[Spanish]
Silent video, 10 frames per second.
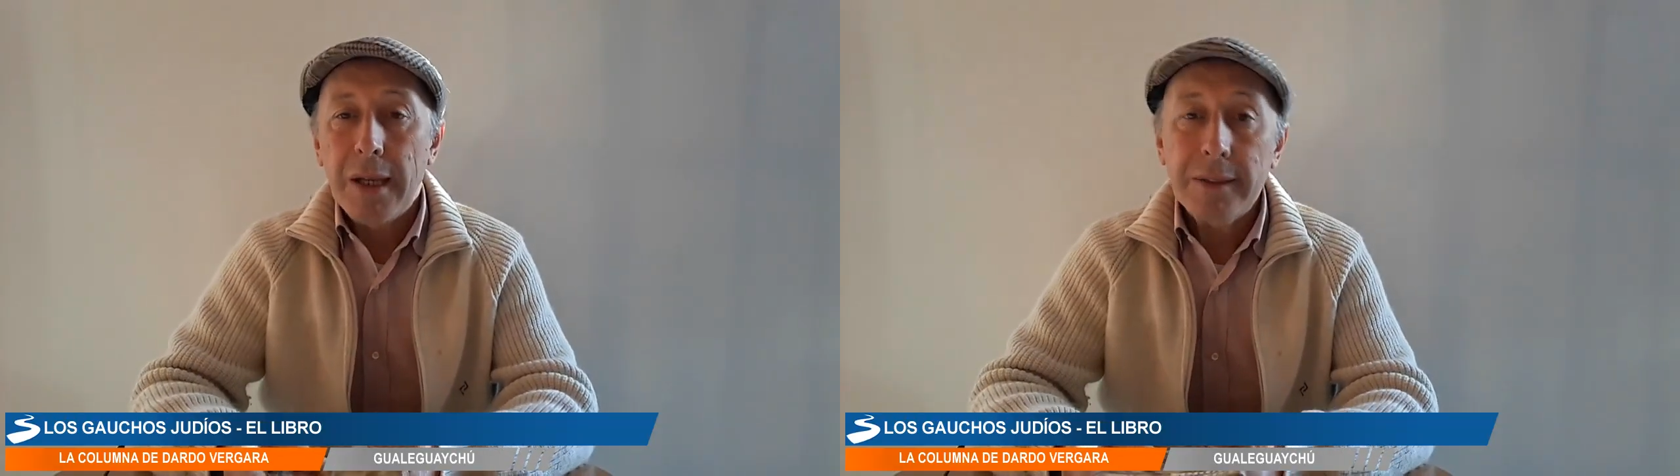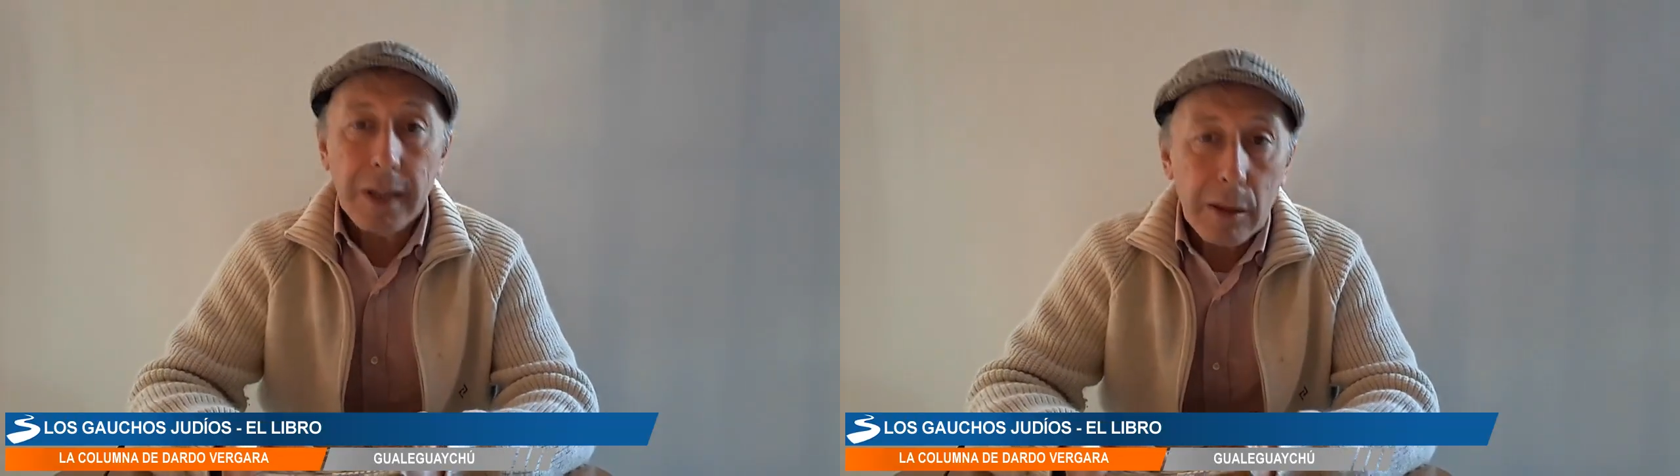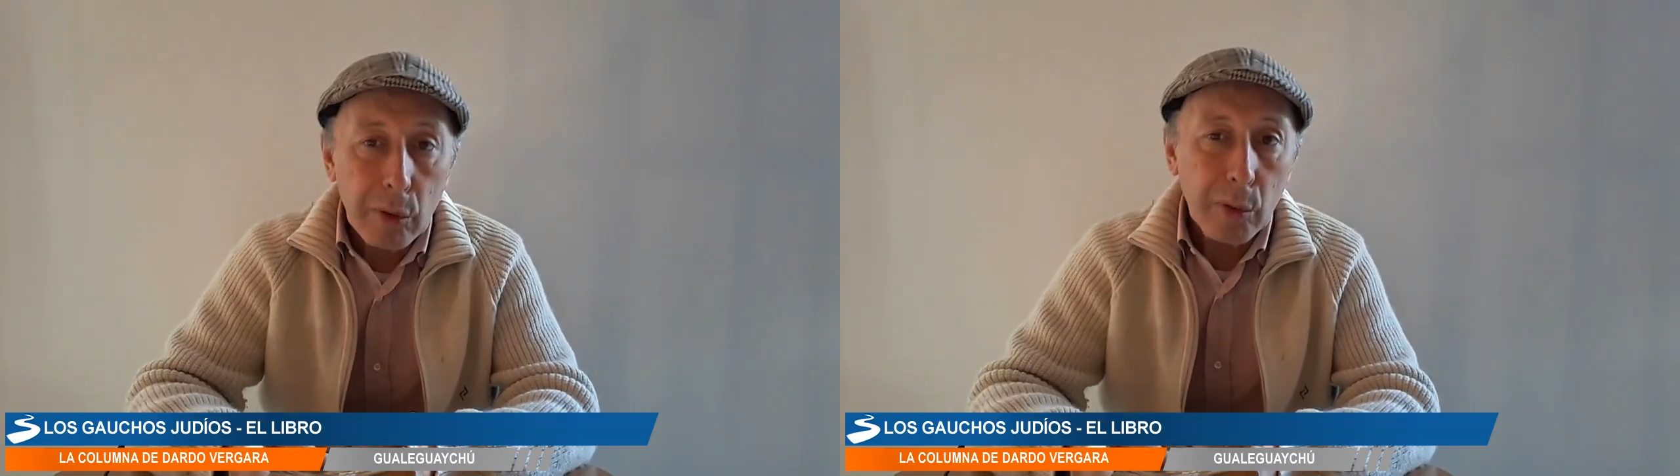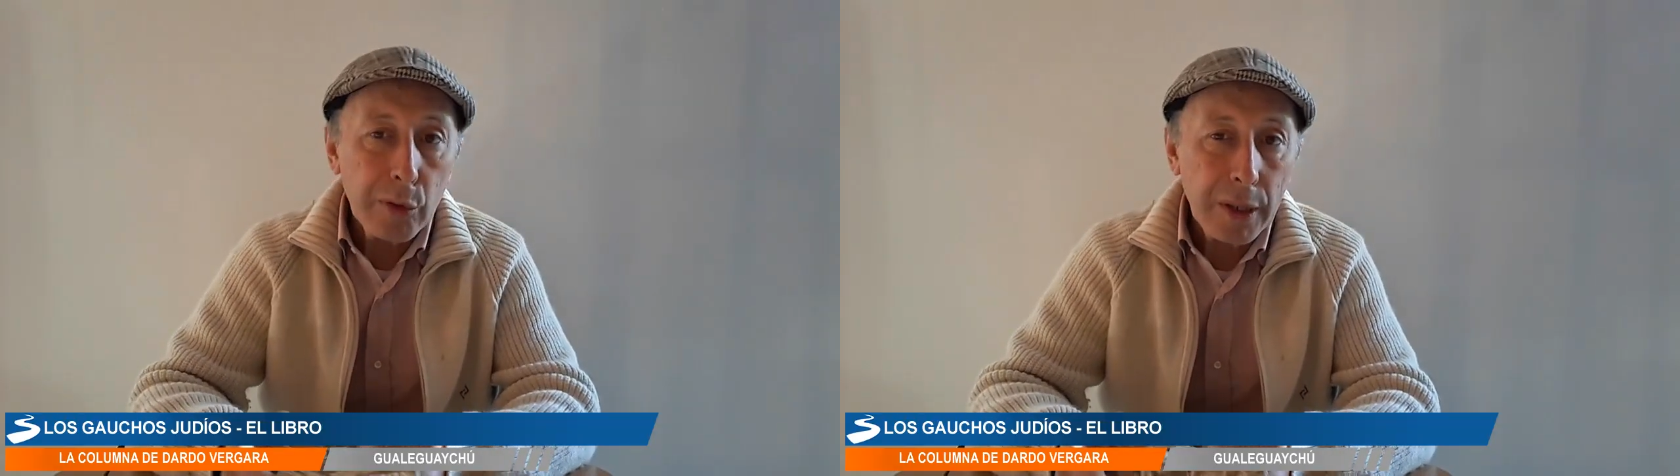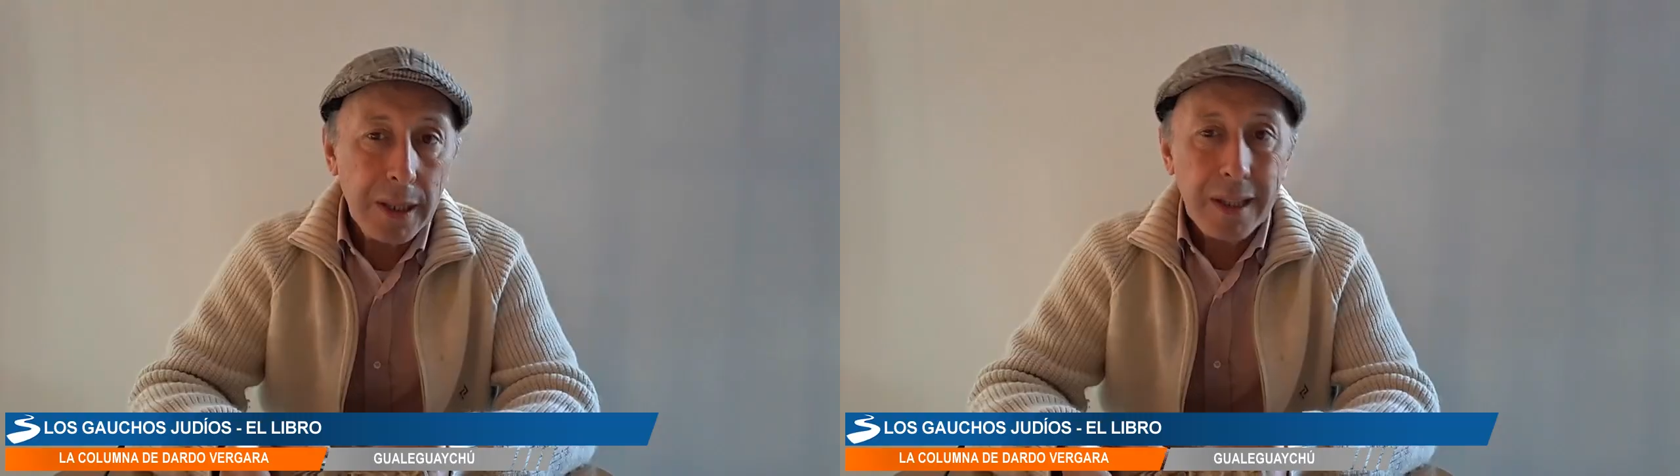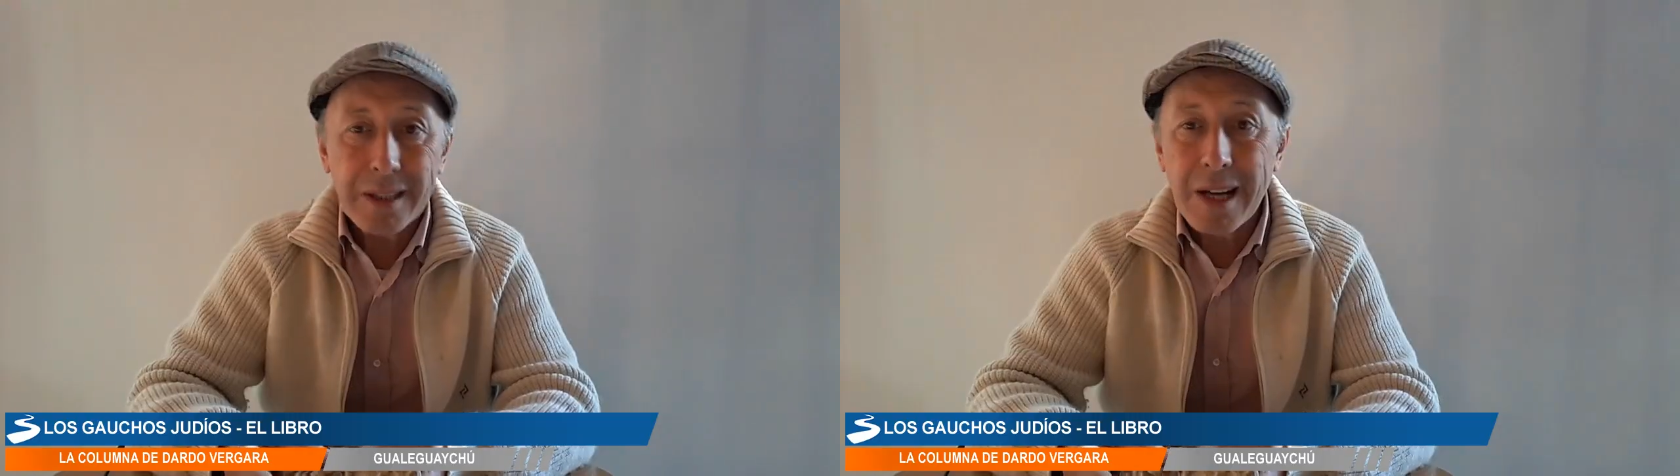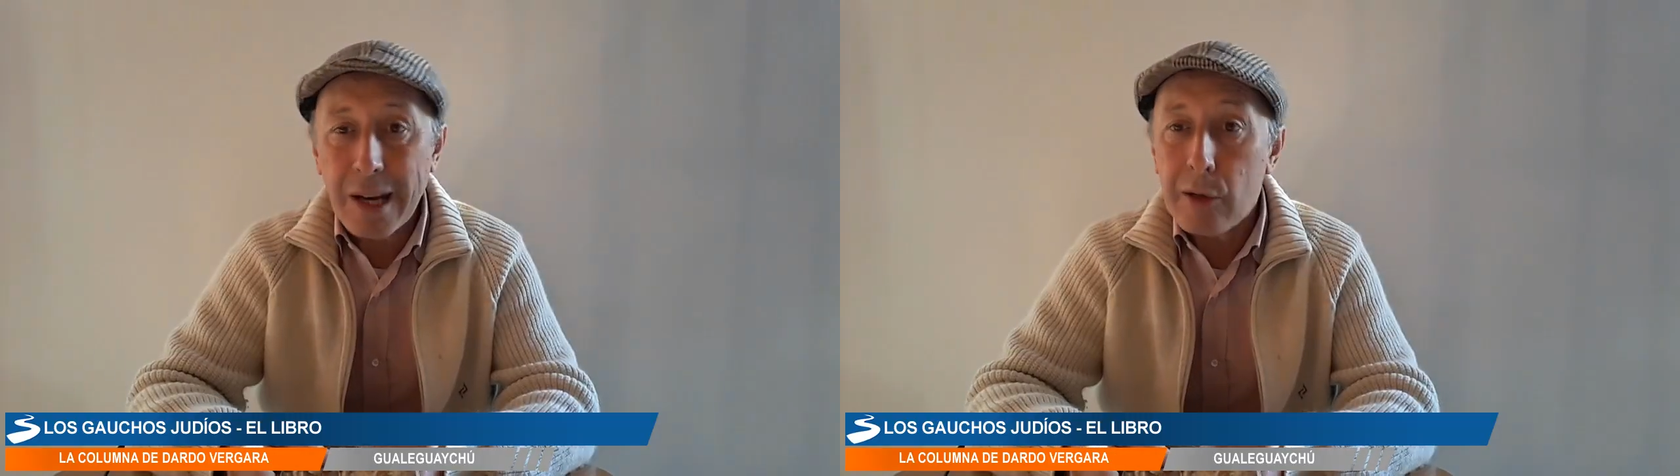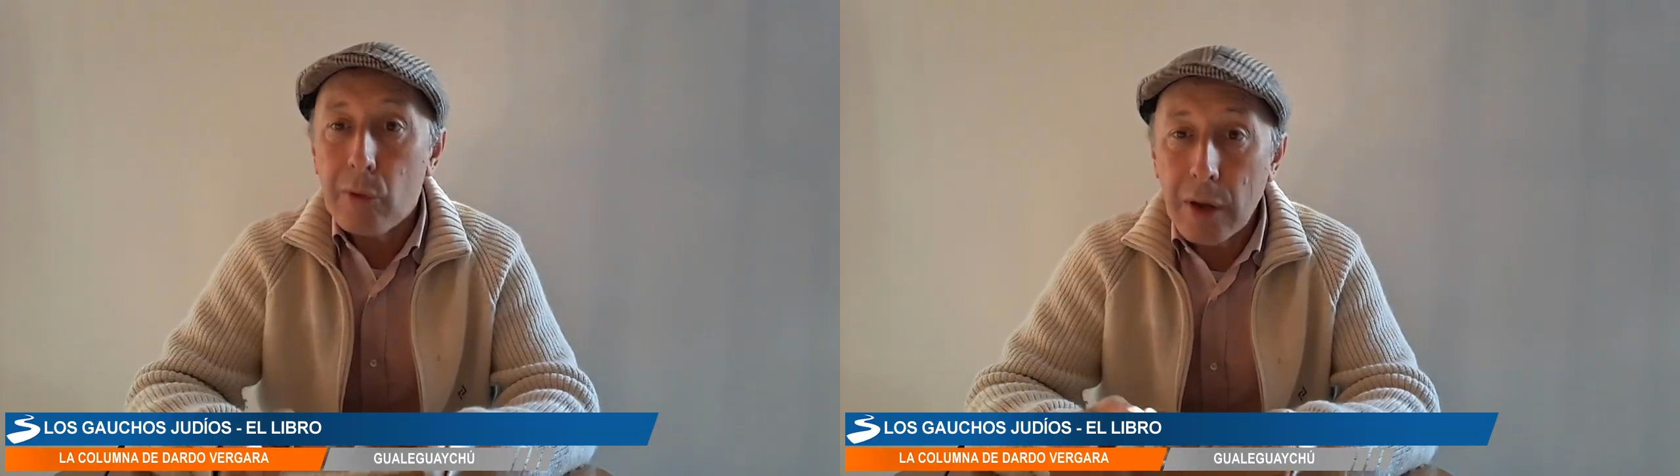salvo cuando quiere
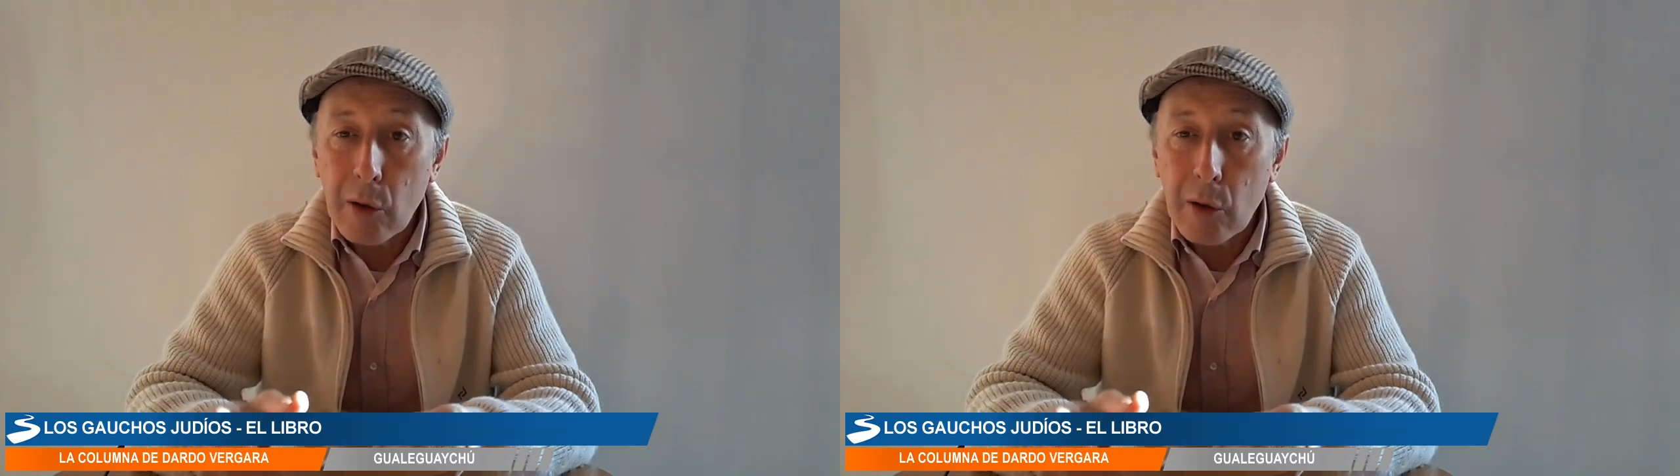destacar